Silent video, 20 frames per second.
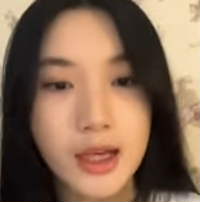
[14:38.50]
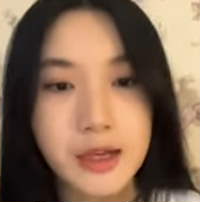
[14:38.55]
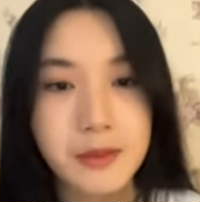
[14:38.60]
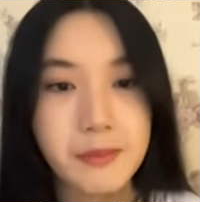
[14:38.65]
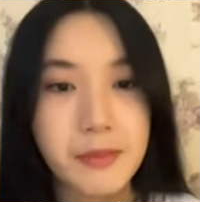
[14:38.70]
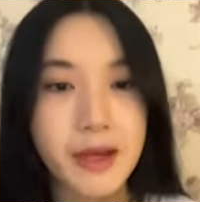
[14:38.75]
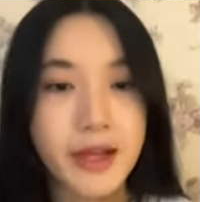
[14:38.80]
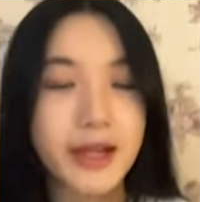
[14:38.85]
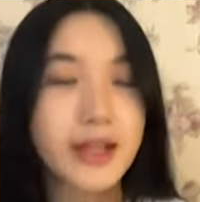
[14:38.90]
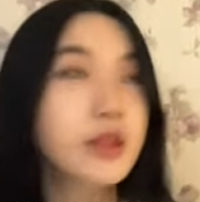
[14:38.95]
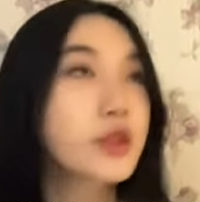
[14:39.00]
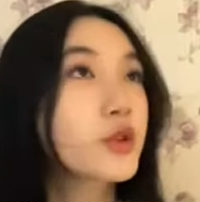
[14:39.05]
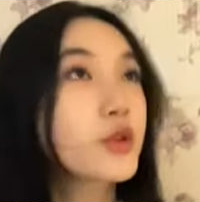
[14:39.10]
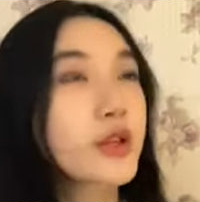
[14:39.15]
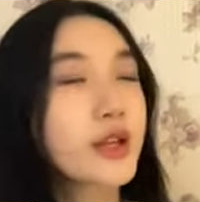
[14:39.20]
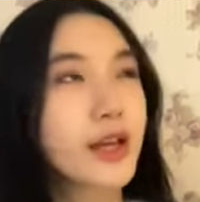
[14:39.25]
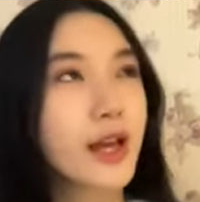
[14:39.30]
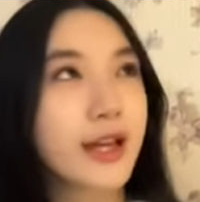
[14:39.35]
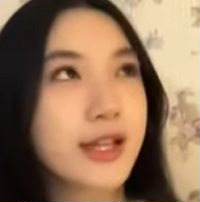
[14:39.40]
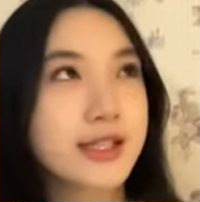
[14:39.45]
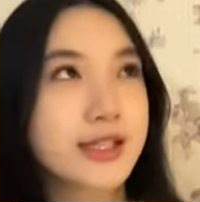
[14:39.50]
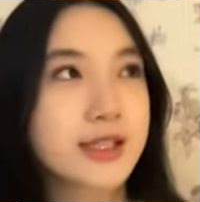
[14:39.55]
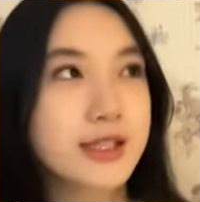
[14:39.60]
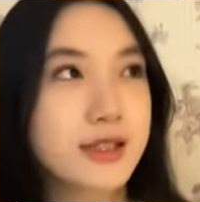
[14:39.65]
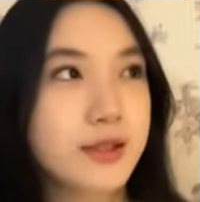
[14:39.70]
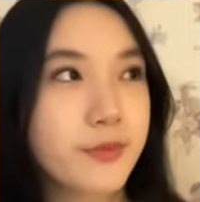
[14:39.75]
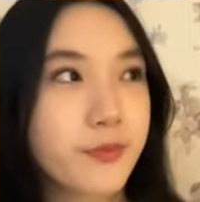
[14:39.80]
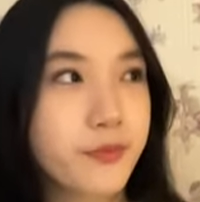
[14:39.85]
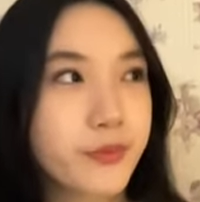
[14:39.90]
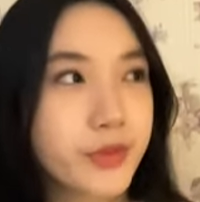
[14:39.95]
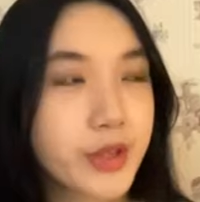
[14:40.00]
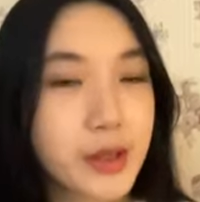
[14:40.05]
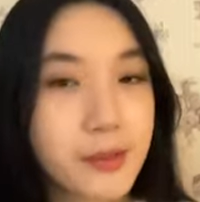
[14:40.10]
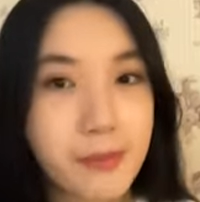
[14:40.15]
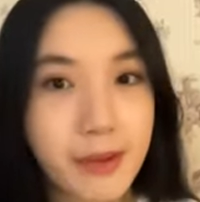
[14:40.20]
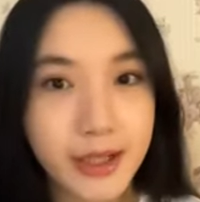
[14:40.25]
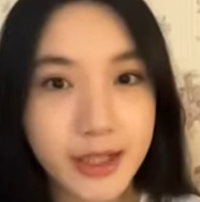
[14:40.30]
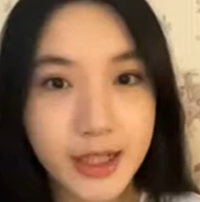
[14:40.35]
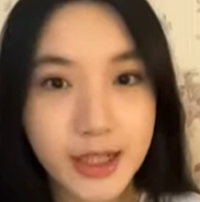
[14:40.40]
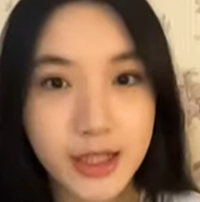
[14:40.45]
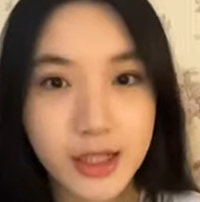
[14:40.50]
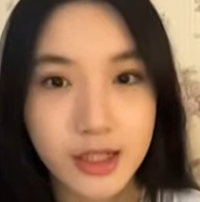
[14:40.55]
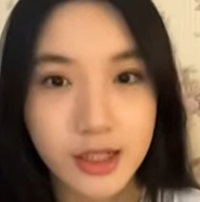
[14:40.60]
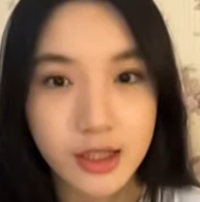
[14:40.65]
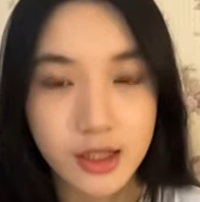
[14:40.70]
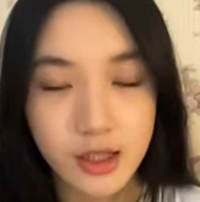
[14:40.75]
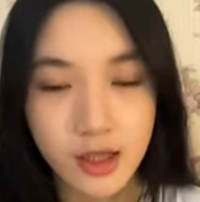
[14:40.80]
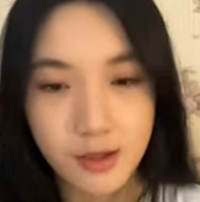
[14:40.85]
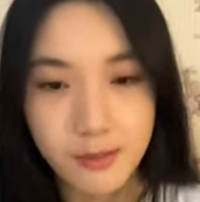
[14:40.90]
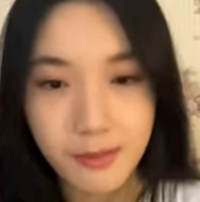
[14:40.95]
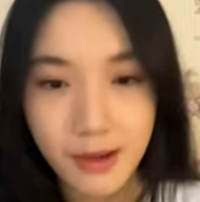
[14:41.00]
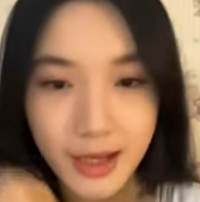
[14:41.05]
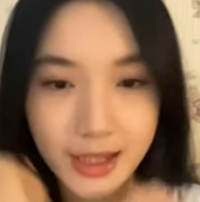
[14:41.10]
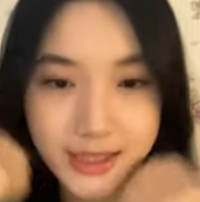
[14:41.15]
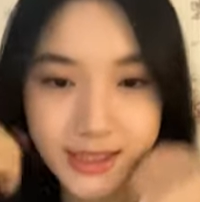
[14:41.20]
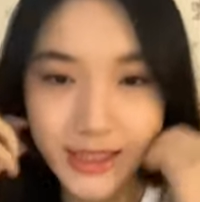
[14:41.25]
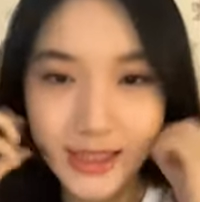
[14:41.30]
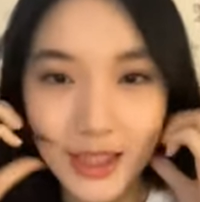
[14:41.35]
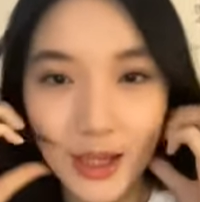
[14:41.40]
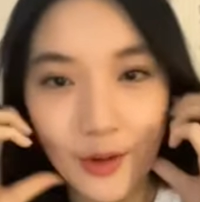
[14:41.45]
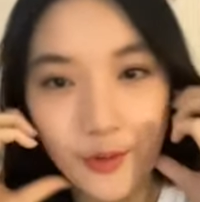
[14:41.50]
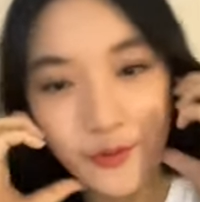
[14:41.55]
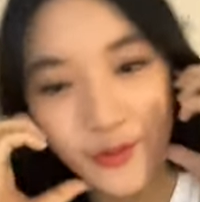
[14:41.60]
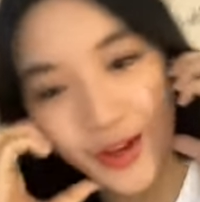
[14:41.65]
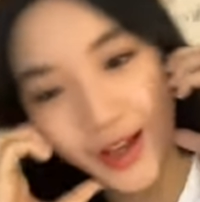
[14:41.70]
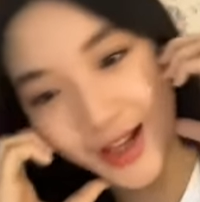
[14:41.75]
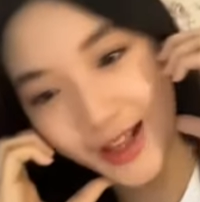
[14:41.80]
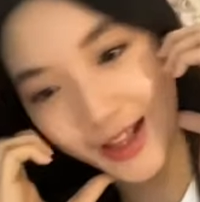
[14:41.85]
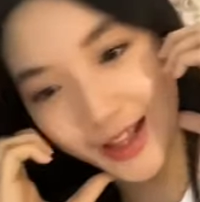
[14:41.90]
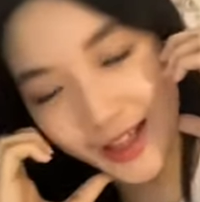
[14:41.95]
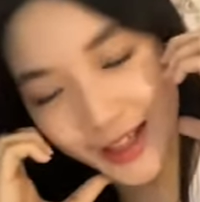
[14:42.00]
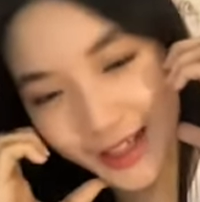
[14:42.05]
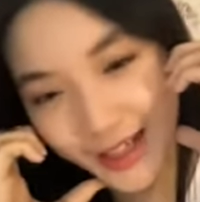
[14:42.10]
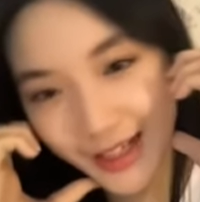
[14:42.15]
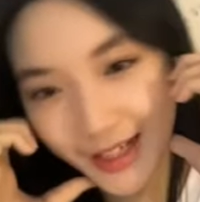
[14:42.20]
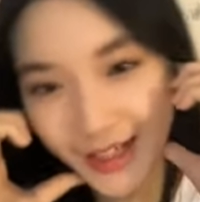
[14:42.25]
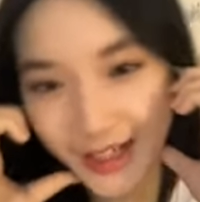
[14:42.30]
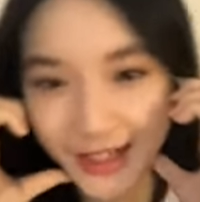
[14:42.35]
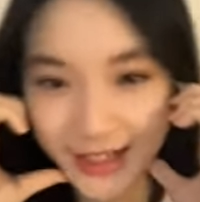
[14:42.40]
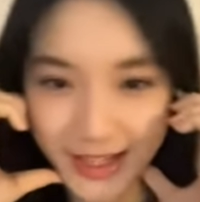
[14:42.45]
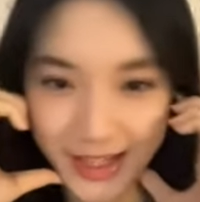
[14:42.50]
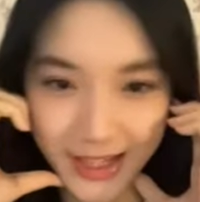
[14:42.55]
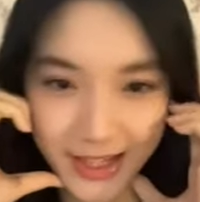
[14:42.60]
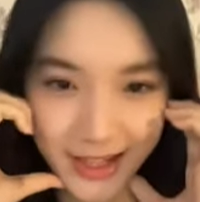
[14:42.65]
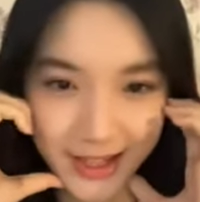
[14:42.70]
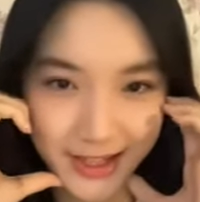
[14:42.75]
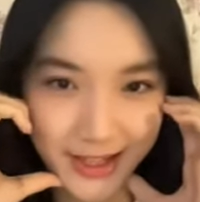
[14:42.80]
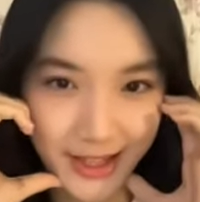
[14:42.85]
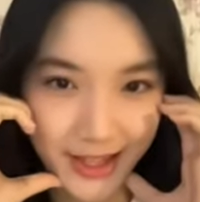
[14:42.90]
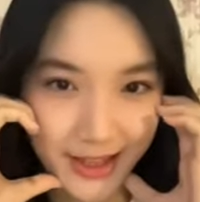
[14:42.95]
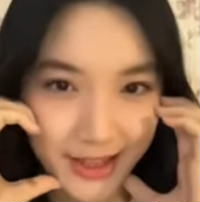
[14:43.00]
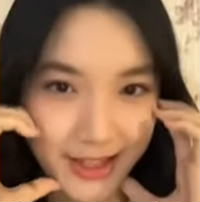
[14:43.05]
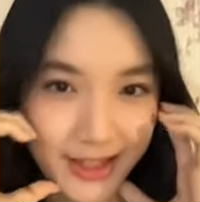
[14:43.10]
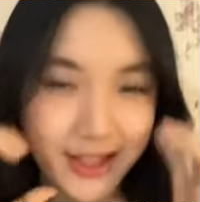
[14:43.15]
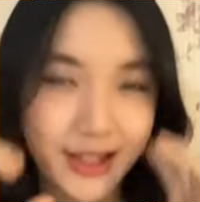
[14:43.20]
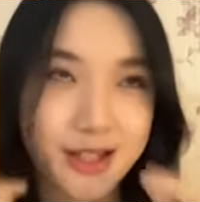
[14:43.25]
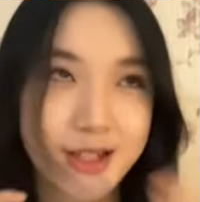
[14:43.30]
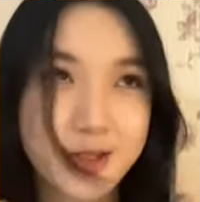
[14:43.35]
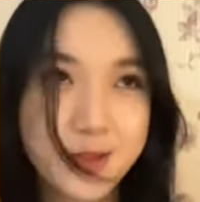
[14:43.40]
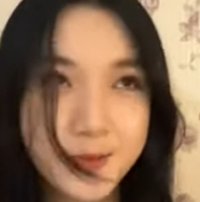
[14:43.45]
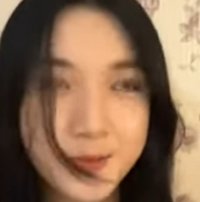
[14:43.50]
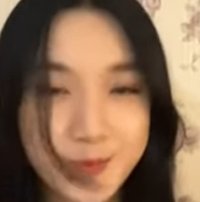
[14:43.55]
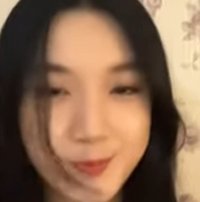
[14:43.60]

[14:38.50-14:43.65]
kemarin tuh ya guys kemarin kan makasih kak Ferdi dia nyedelin